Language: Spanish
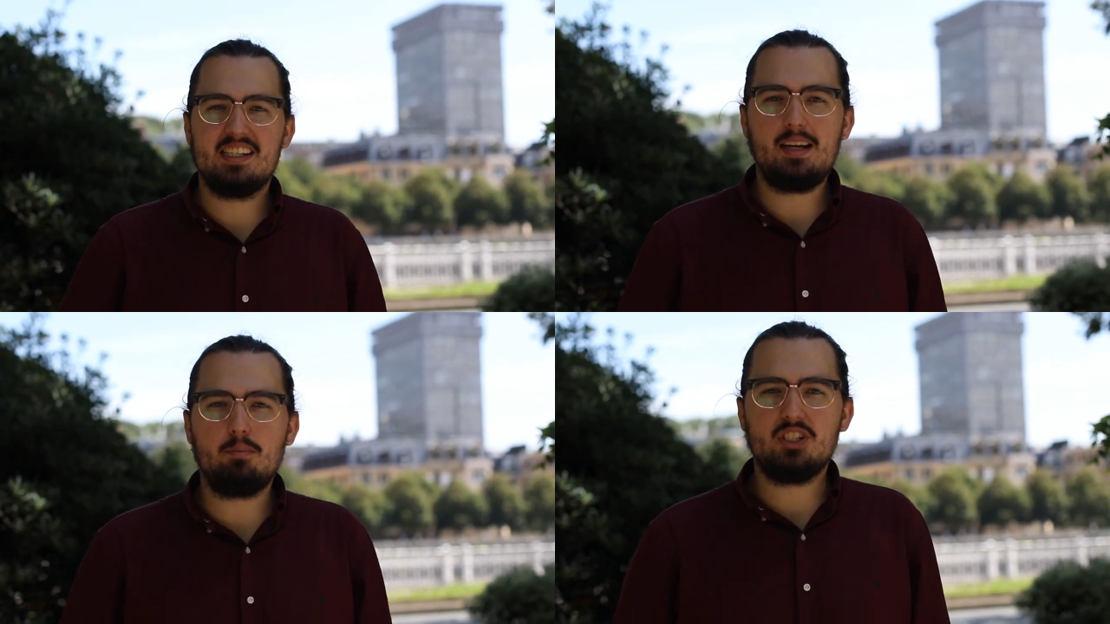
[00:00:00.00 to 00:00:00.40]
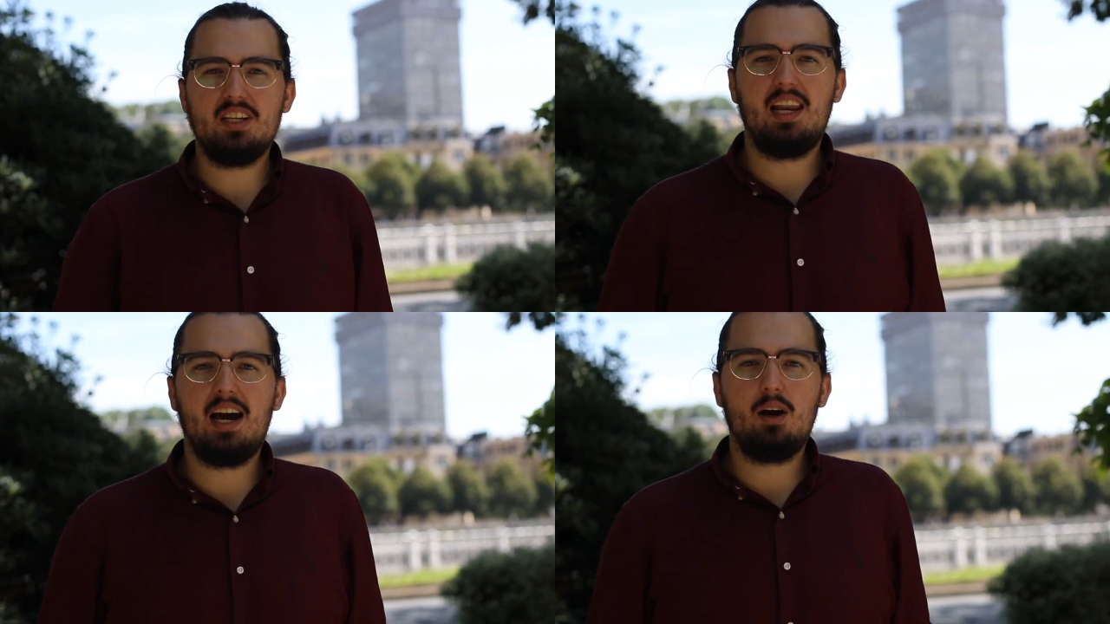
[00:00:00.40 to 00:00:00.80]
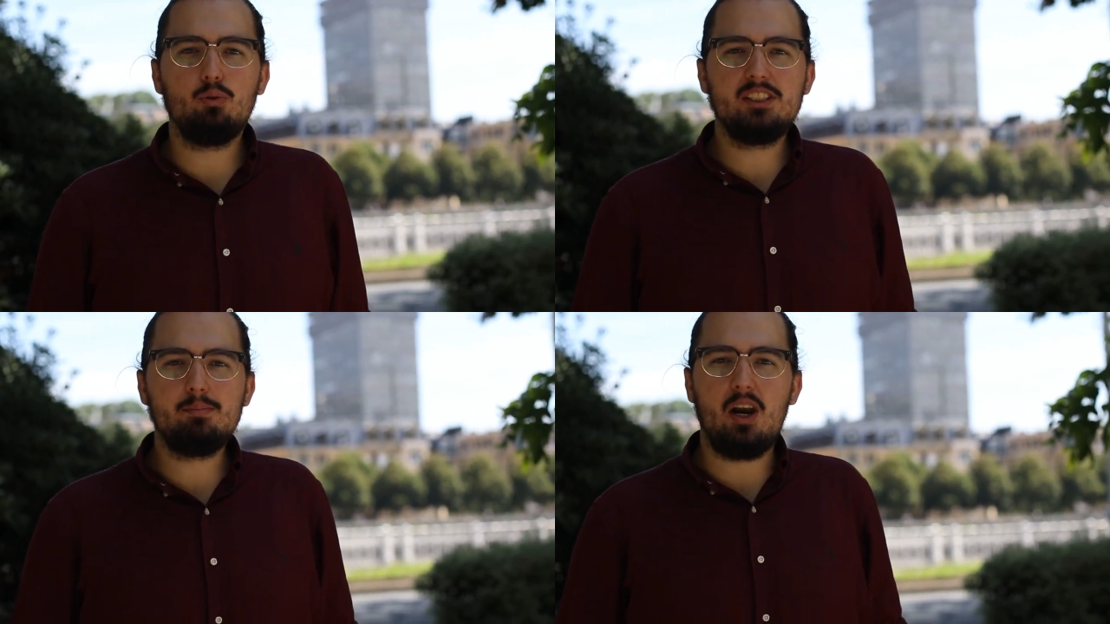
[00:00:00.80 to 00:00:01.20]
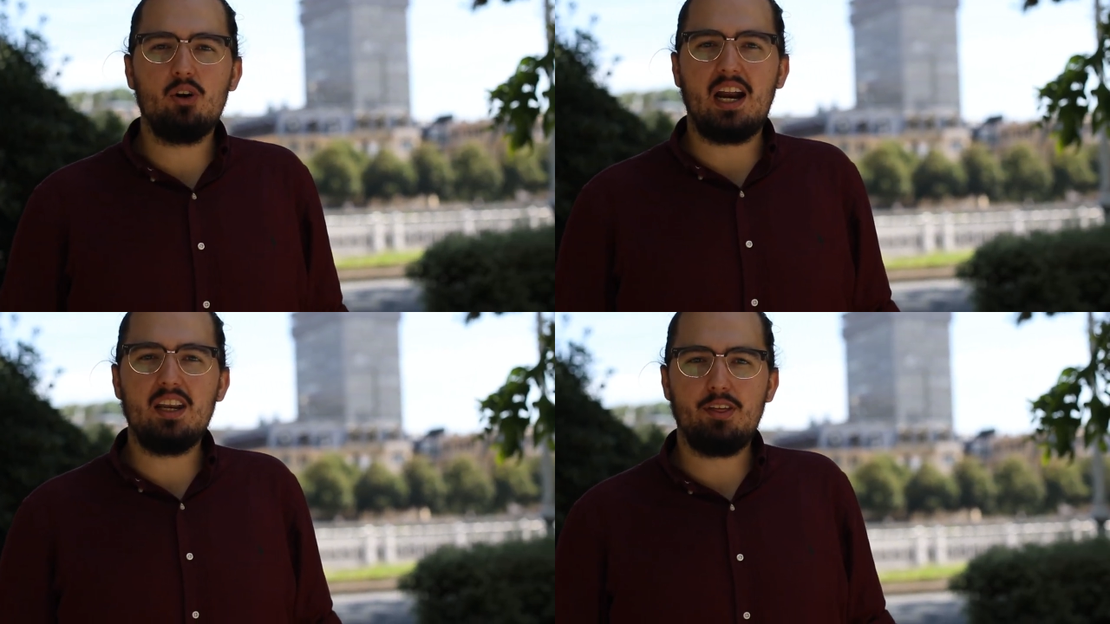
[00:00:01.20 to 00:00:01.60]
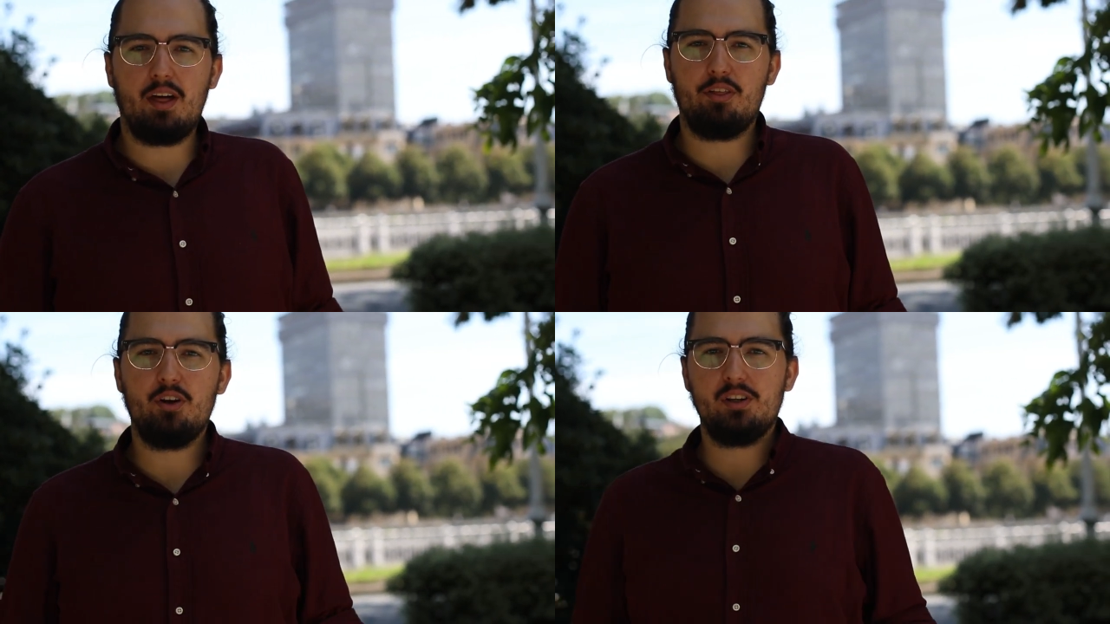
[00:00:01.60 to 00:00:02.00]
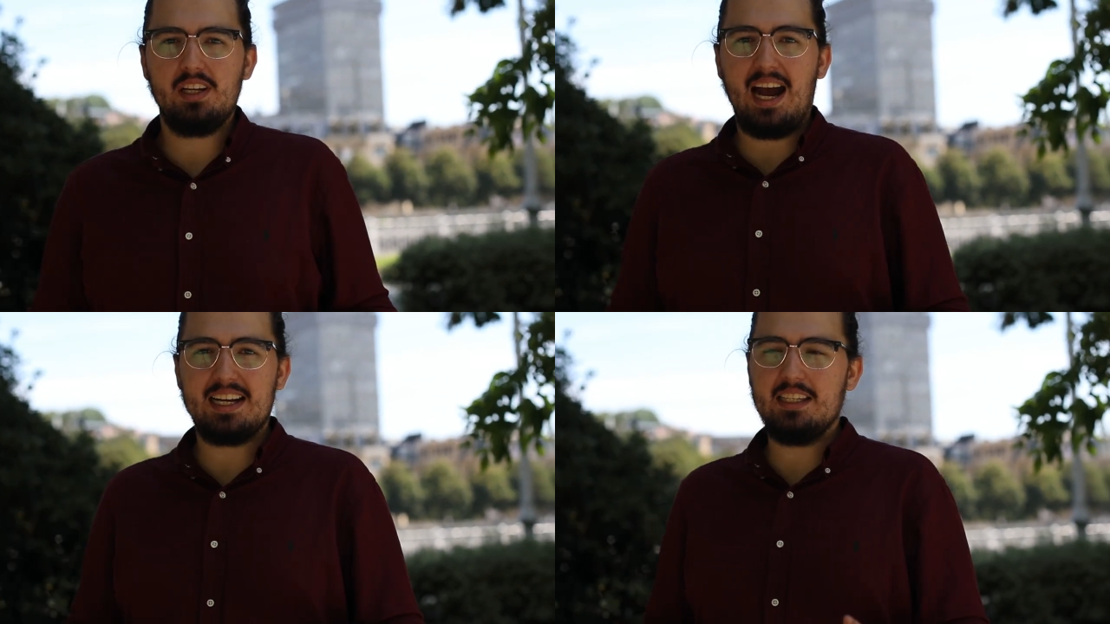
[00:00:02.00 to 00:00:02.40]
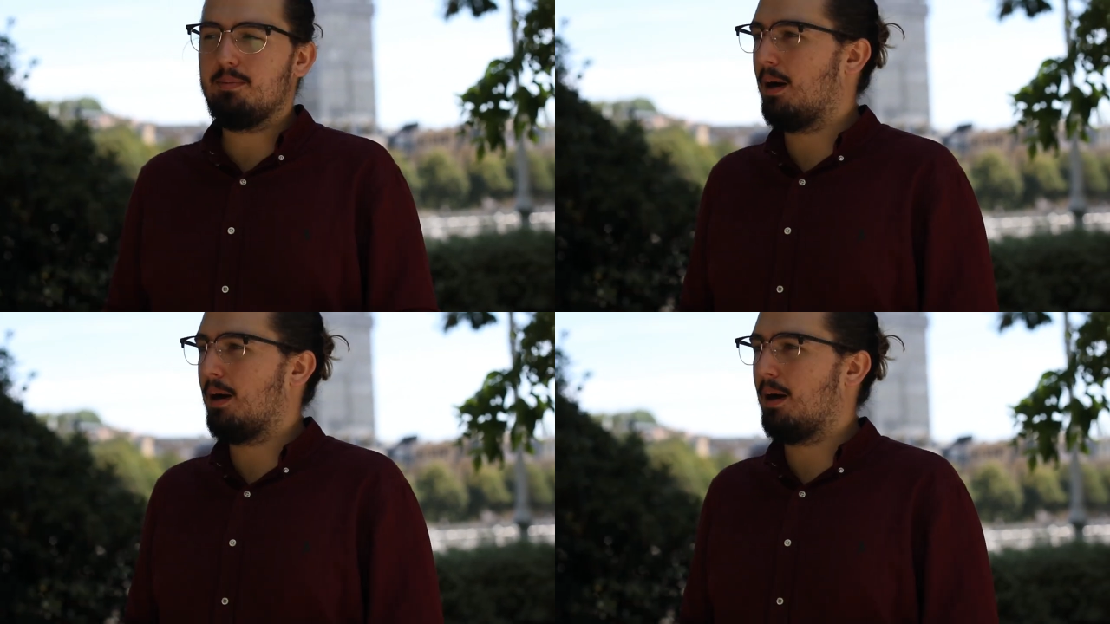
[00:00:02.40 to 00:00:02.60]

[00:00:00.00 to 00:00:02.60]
ya estamos en la última localización. Aquí